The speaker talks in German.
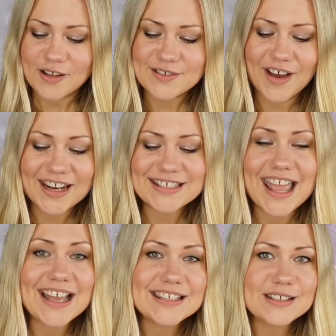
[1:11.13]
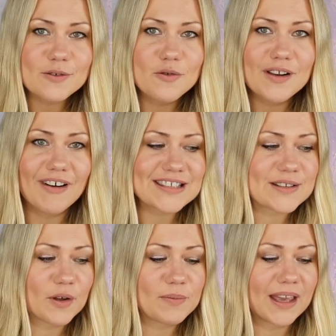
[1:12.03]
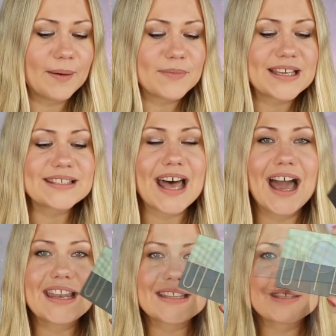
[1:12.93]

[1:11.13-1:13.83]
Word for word: Und zwar das erste coole, was es von mir gibt, ist eine